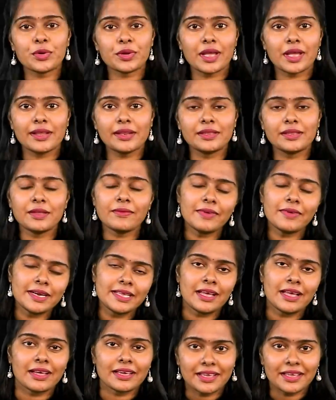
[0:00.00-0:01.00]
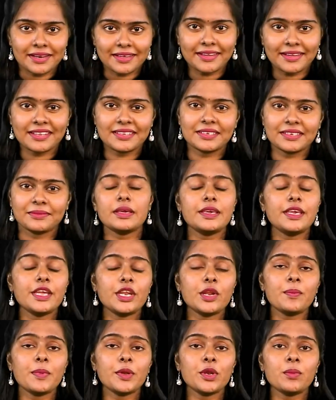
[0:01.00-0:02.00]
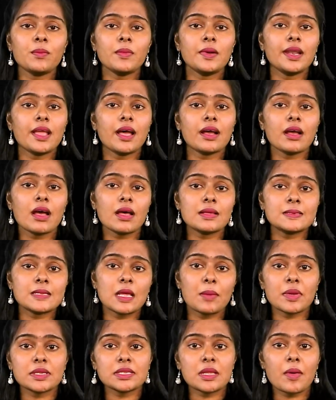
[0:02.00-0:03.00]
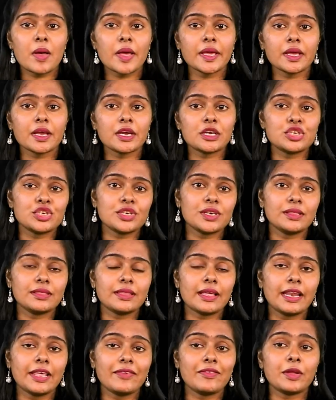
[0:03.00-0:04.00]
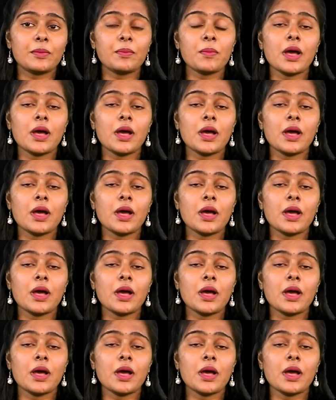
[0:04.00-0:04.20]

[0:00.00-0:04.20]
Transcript: ஒரு கருத்து வெளியாகியிருக்கிறது இருப்பினும் லங்கா சமசமாய கட்சியின் தலைவர்